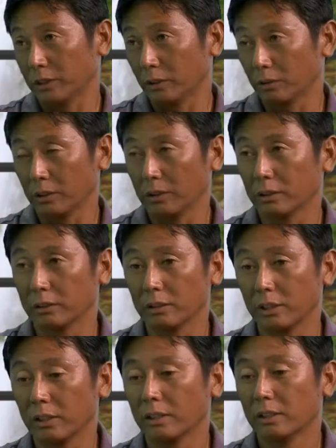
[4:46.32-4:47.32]
た時にです
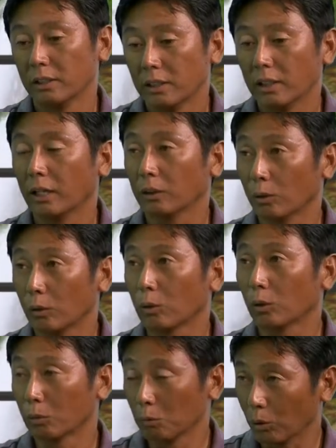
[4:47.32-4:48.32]
ね、あの
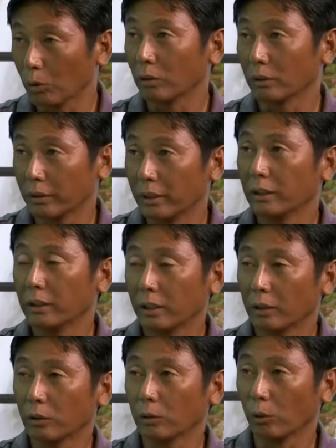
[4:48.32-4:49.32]
子供をねあ
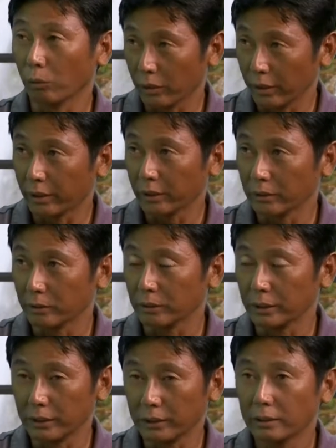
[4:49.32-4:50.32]
の呼んで、
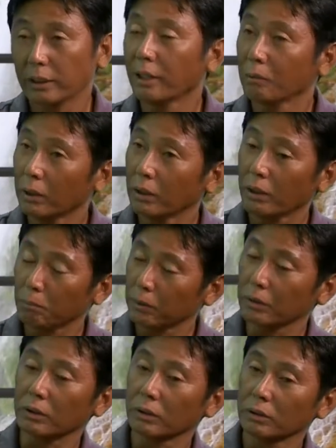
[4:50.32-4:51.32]
で名前やっぱ
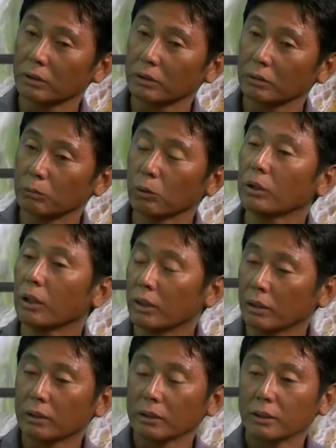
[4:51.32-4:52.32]
り僕
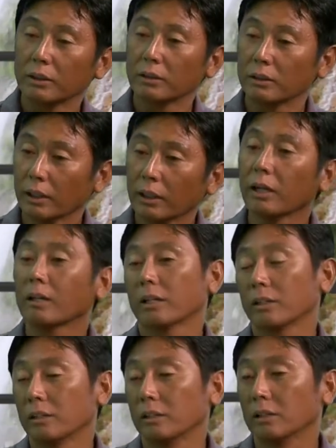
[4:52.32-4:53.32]
らなんかある
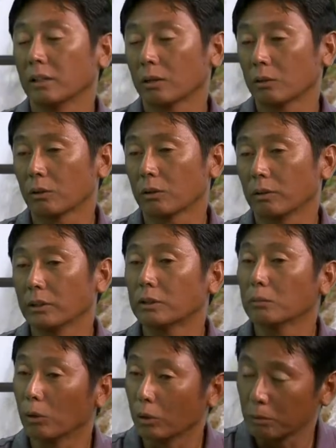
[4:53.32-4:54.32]
時にある時はいつ
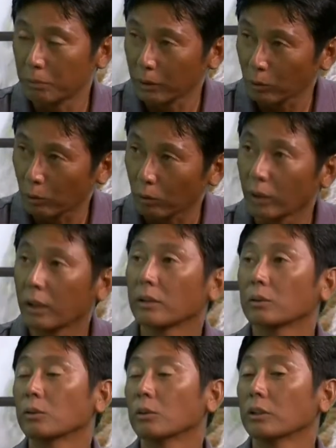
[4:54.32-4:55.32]
もイベントとか
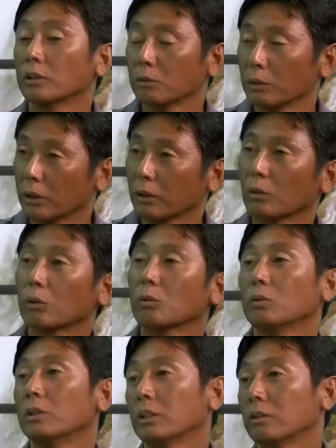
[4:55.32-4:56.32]
そういう時す全て子
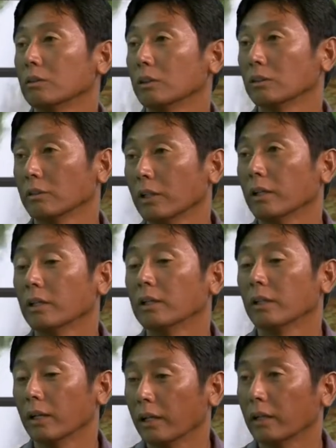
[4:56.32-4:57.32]
供に聞くんです、ね、なるほど、
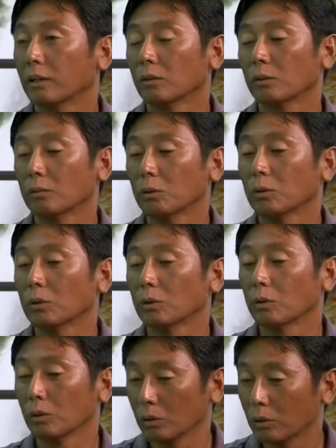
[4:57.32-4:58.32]
はい、子供
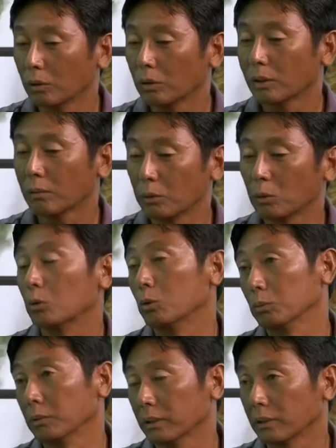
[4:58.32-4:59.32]
のための
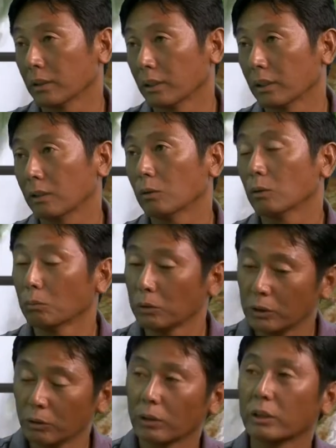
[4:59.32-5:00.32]
グループですから、子供に
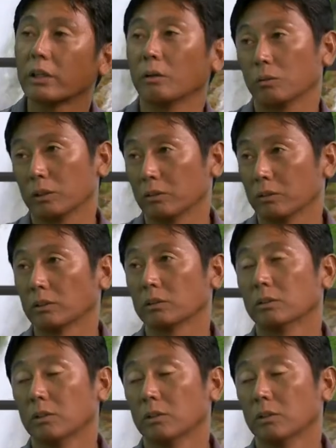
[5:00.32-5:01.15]
いろんな意見を聞くんです